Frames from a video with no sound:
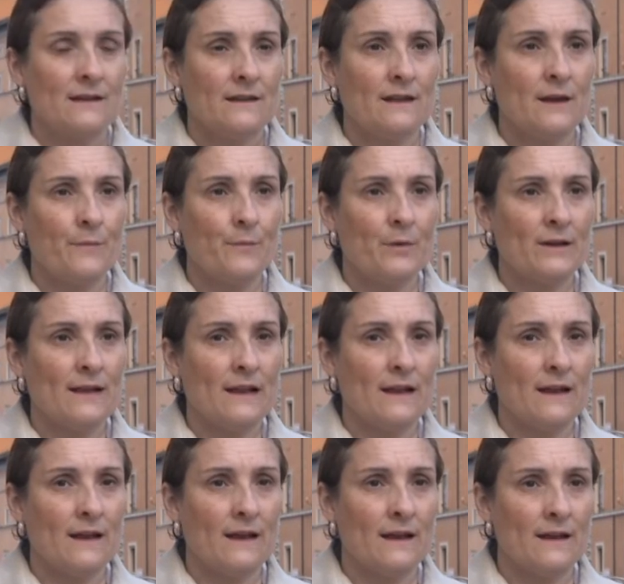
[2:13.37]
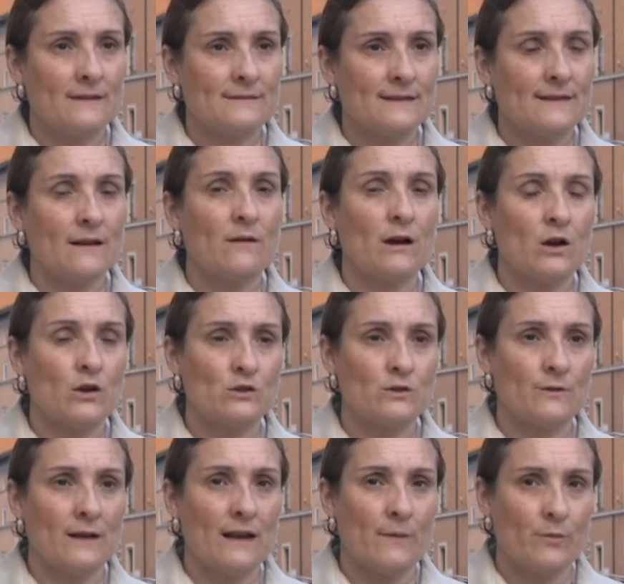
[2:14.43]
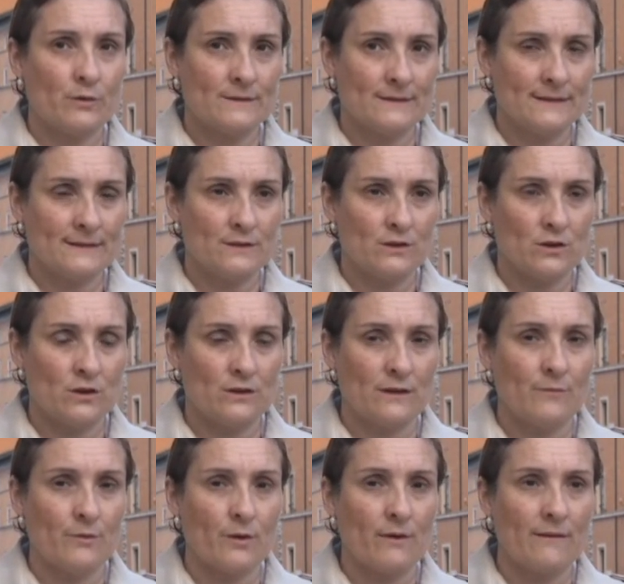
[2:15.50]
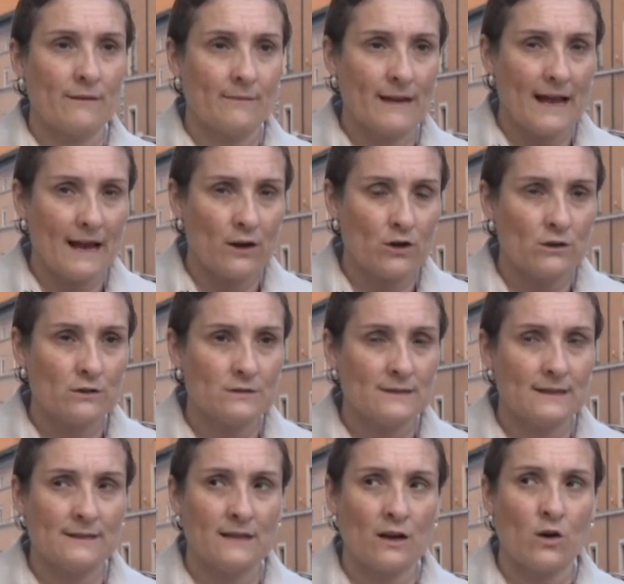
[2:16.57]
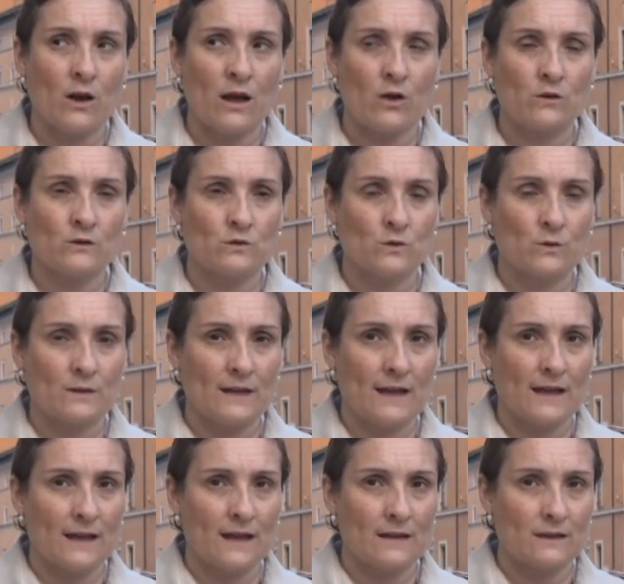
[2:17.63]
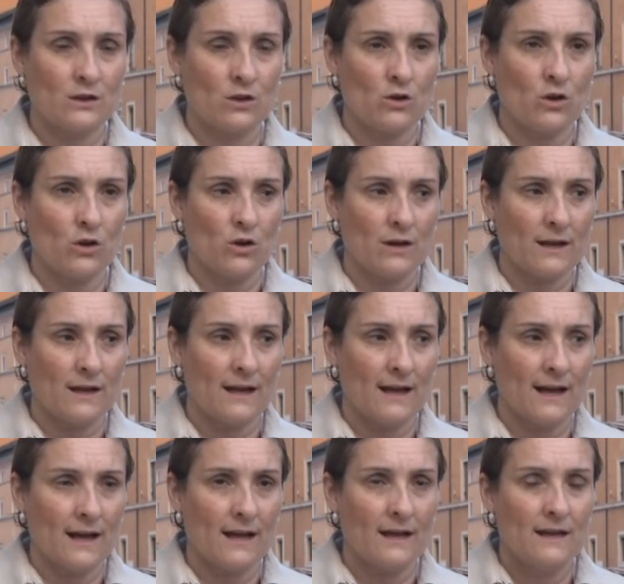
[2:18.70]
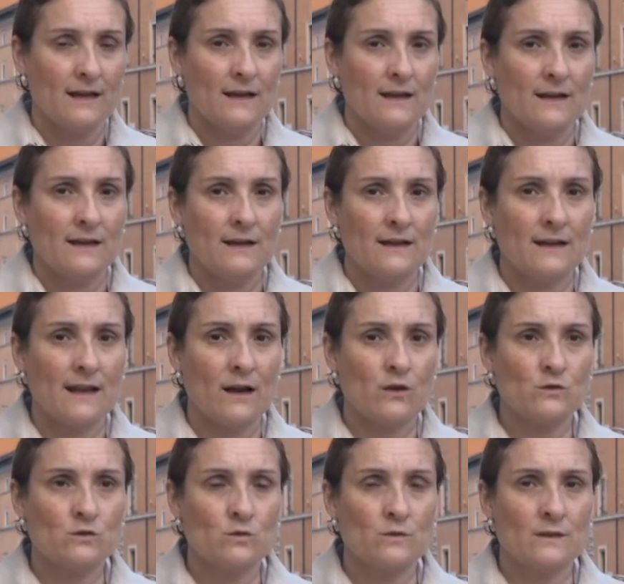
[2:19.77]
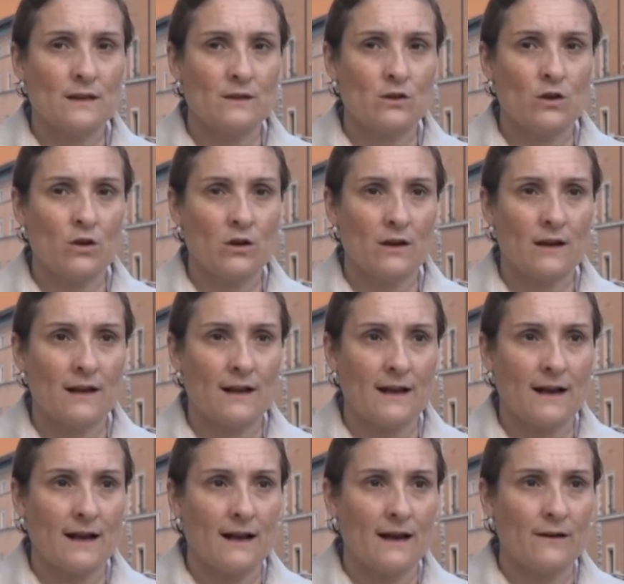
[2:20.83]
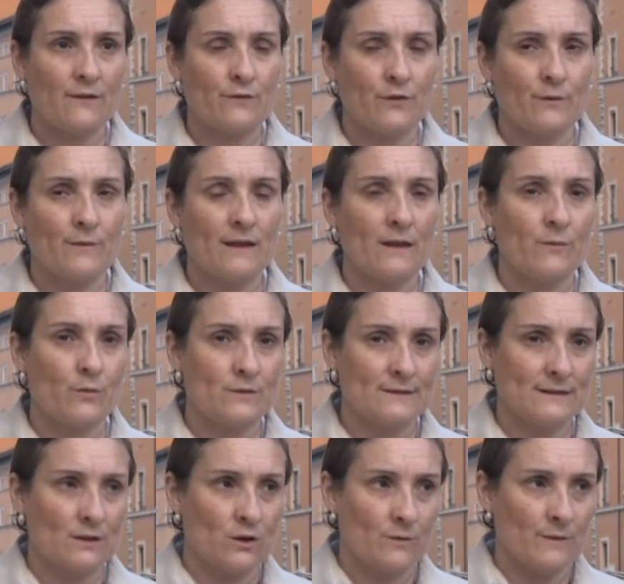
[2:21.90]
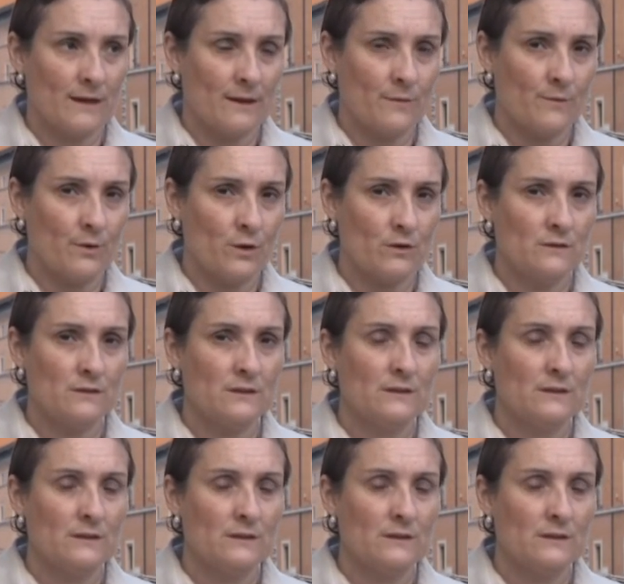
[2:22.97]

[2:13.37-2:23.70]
Después eh, se trabajó sobre la posición del probable milagro, se entregó la consulta teológica, la consulta teológica formada por cinco miembros